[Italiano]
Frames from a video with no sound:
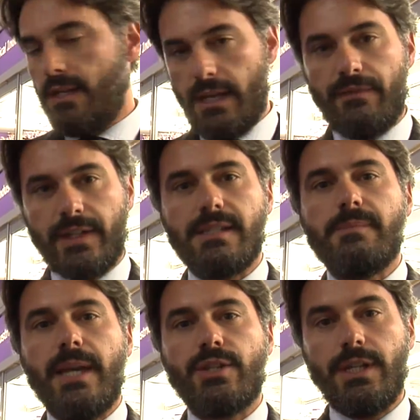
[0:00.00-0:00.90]
eh, nella
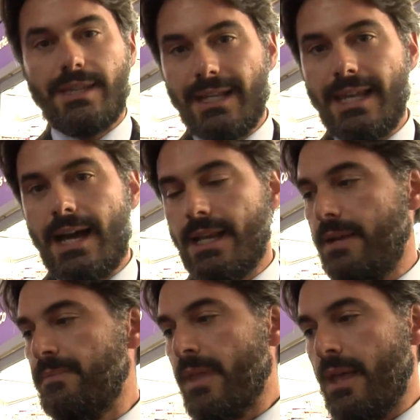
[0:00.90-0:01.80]
fattispecie italiane,